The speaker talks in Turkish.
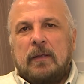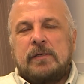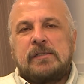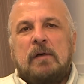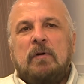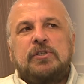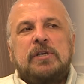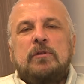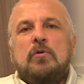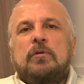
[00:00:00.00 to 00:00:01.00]

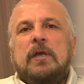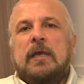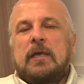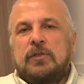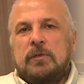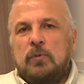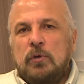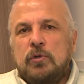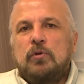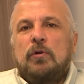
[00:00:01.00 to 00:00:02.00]
Savaşacak noktaya da
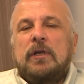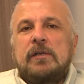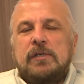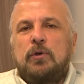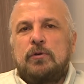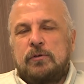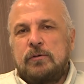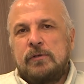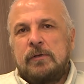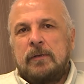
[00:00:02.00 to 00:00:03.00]
getirmiyor. Çünkü orada kazanıyorsunuz.